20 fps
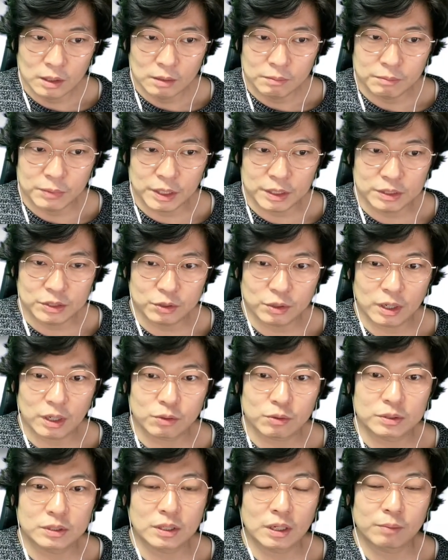미리
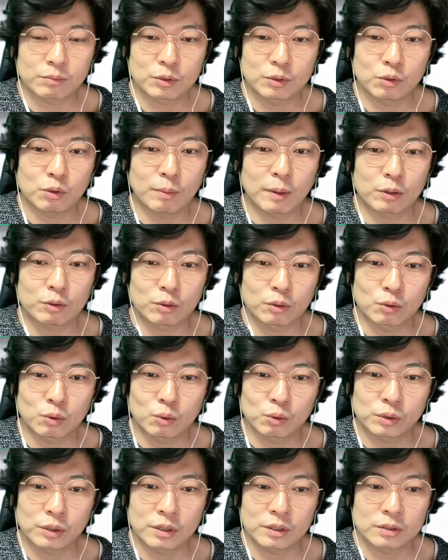신청해놨던 사람들도 바로
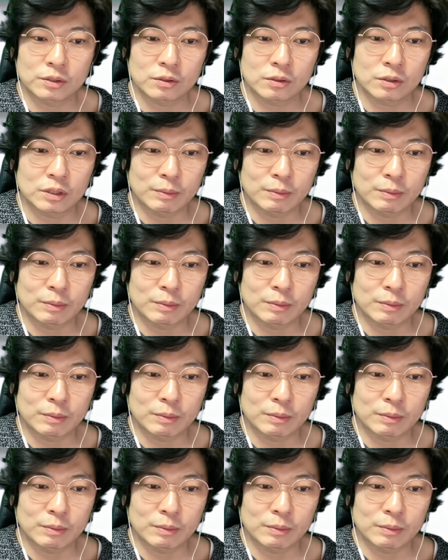연동 내에서